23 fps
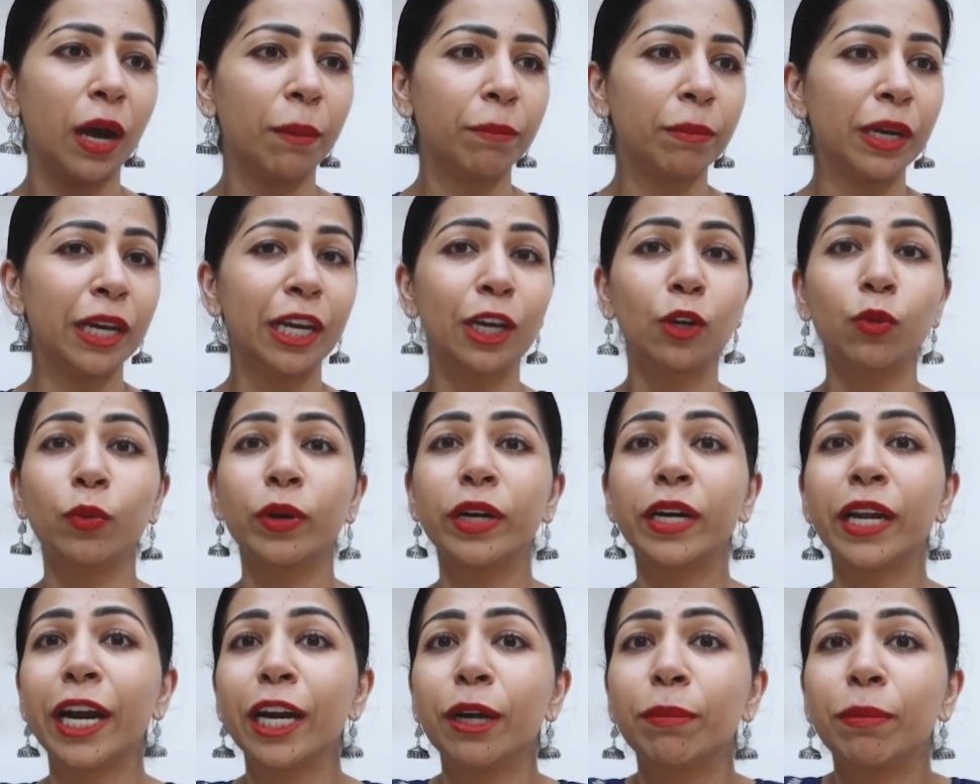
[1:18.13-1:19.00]
आप
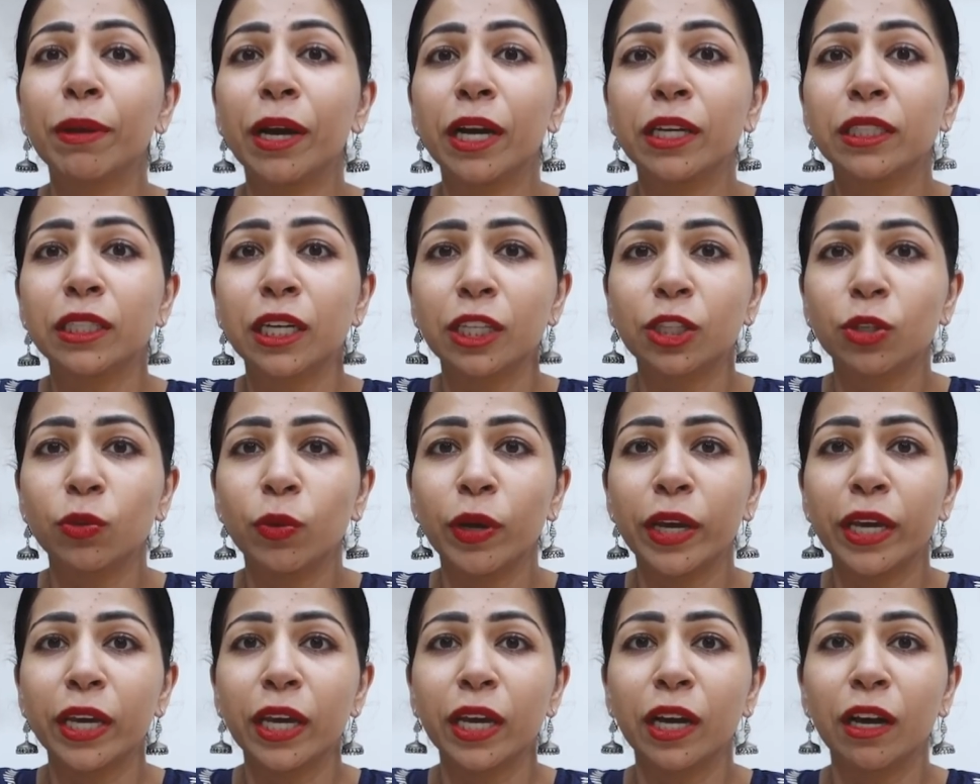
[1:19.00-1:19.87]
लिक्विड डाइट पे आ जाते हो
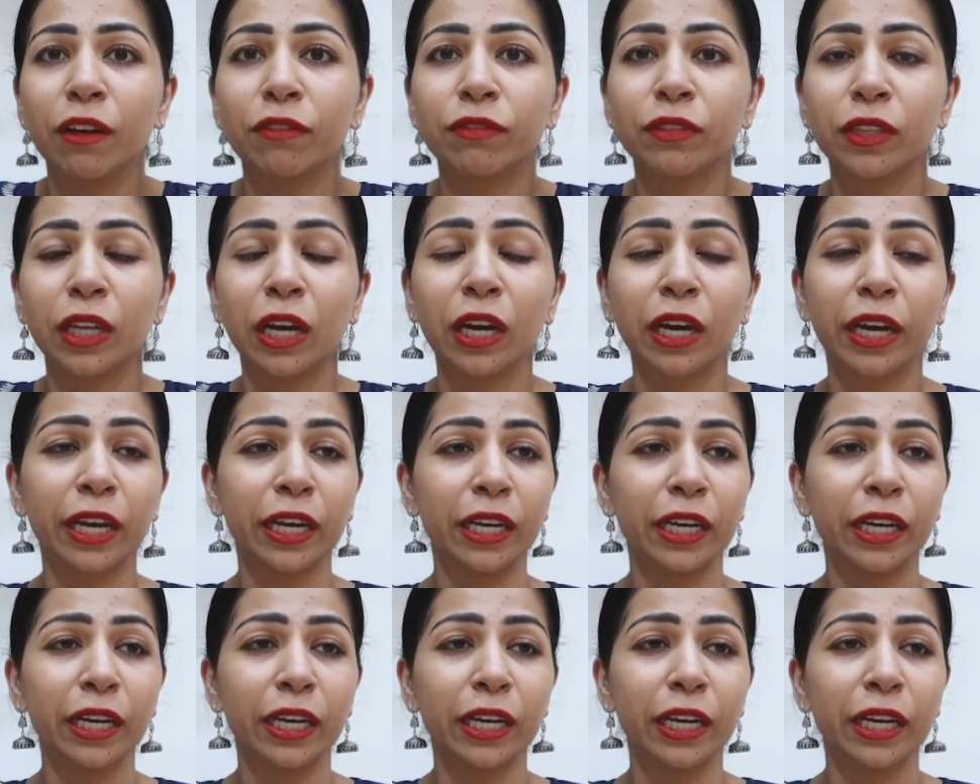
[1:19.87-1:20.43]
एक एक हफ्ता